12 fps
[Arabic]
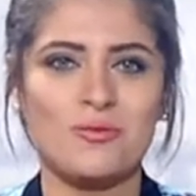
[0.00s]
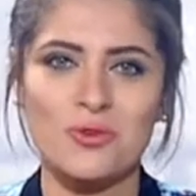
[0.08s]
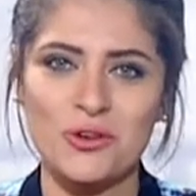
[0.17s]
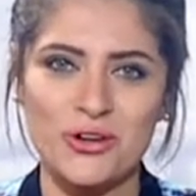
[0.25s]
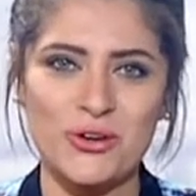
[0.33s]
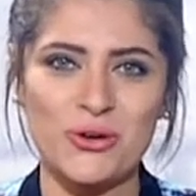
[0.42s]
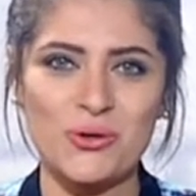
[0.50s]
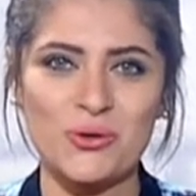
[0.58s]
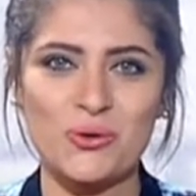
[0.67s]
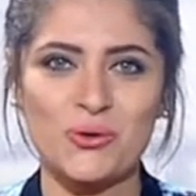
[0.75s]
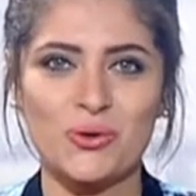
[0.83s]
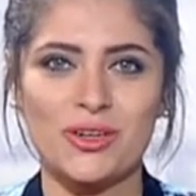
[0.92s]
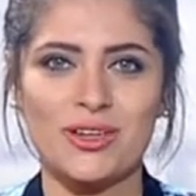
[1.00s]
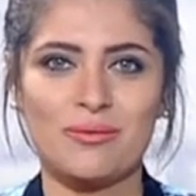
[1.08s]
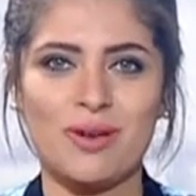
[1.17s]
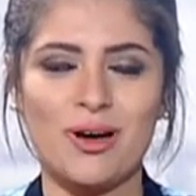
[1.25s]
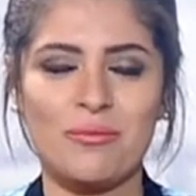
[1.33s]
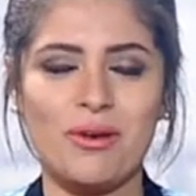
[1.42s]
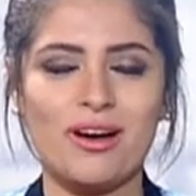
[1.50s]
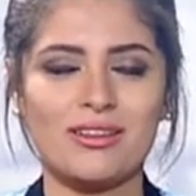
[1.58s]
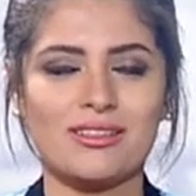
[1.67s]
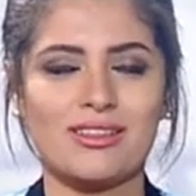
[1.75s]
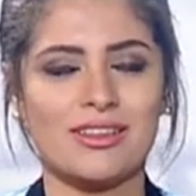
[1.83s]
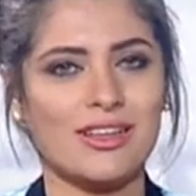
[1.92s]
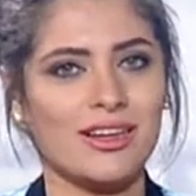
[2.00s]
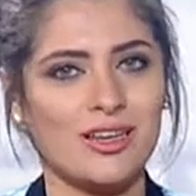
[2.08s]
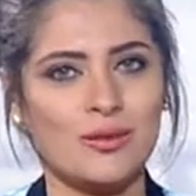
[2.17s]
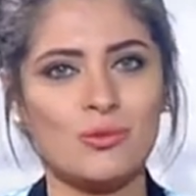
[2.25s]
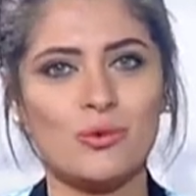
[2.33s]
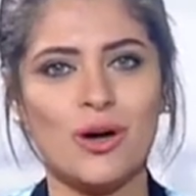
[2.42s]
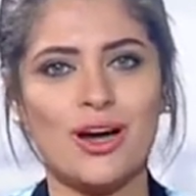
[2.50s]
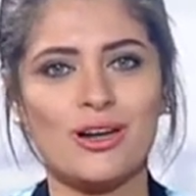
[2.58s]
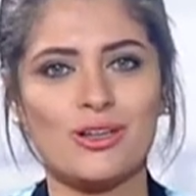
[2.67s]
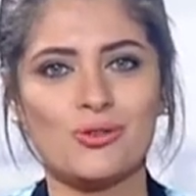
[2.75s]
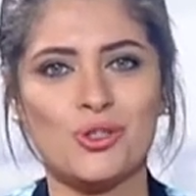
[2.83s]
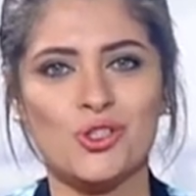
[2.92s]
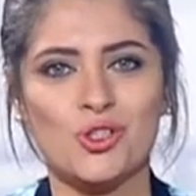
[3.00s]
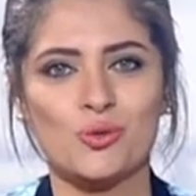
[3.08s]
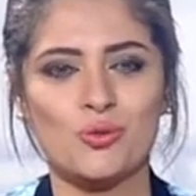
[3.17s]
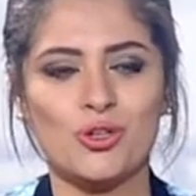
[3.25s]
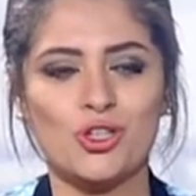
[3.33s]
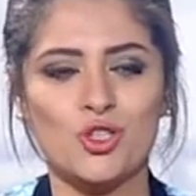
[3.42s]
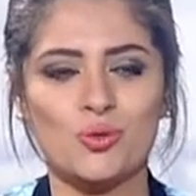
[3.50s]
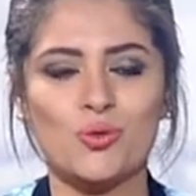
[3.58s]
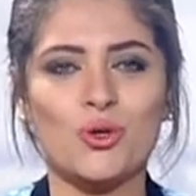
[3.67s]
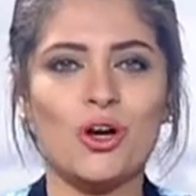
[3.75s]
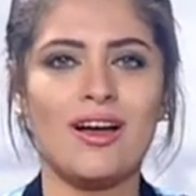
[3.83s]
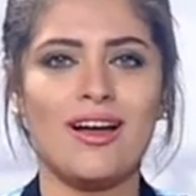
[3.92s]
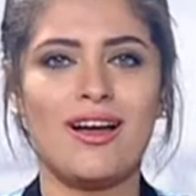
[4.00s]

ممكن يقعدوا آه، مع بعض يتكلموا على ضوء الشموع الشموع